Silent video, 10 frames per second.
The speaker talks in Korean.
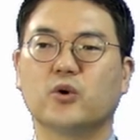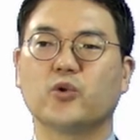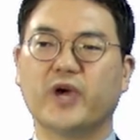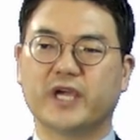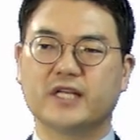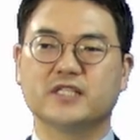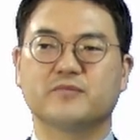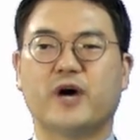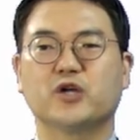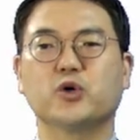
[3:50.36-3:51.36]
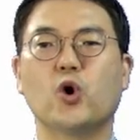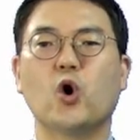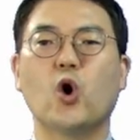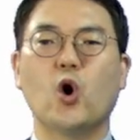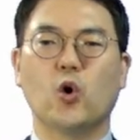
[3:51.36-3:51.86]
곧 회개는
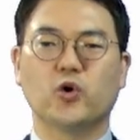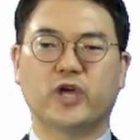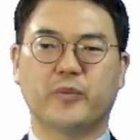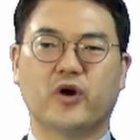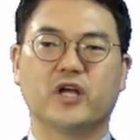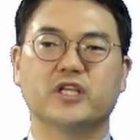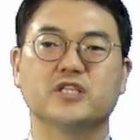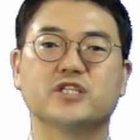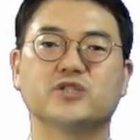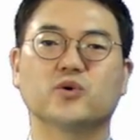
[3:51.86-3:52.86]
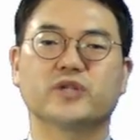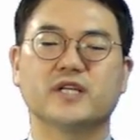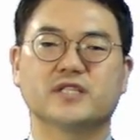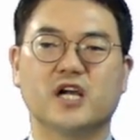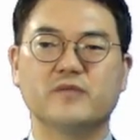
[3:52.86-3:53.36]
바르고 옳게 변화된
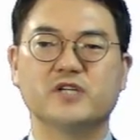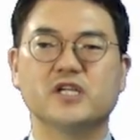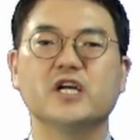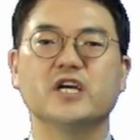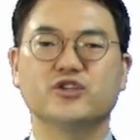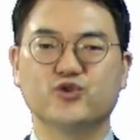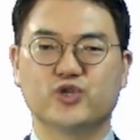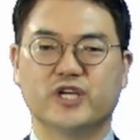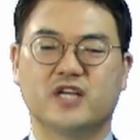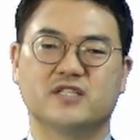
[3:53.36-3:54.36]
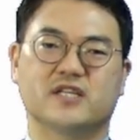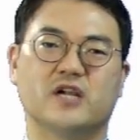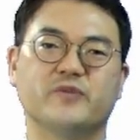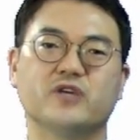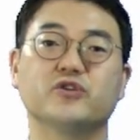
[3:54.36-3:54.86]
지속된 삶을 유지하는
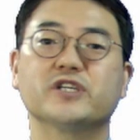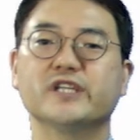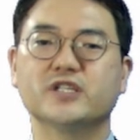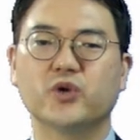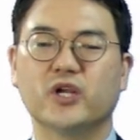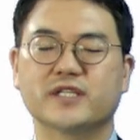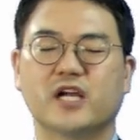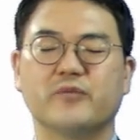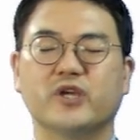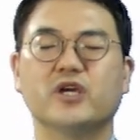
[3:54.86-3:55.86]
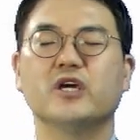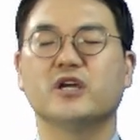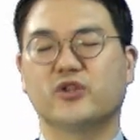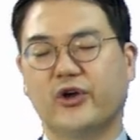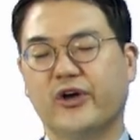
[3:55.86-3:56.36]
삶이 우리 그리스도인의 삶이
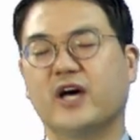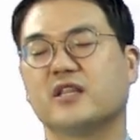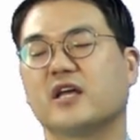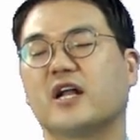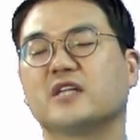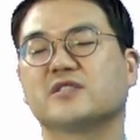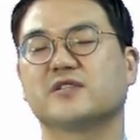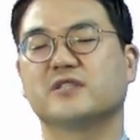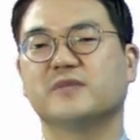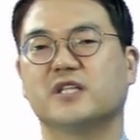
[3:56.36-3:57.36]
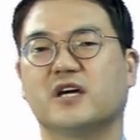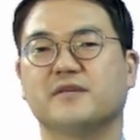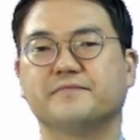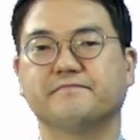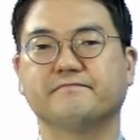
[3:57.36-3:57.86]
되어야 한다라는
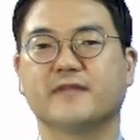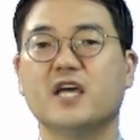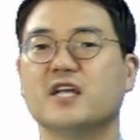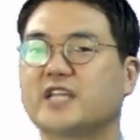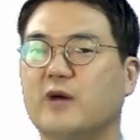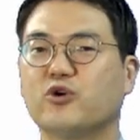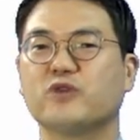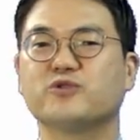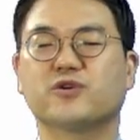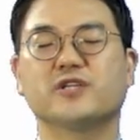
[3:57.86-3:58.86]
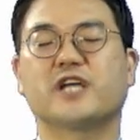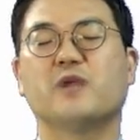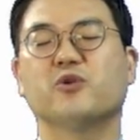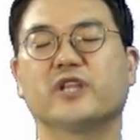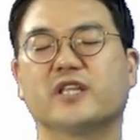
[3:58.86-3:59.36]
것입니다. 자복이 무조건
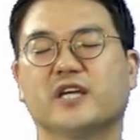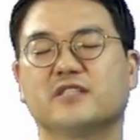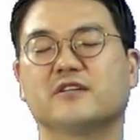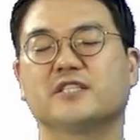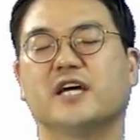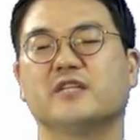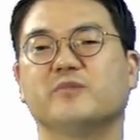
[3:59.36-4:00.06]
잘못됐다는 것이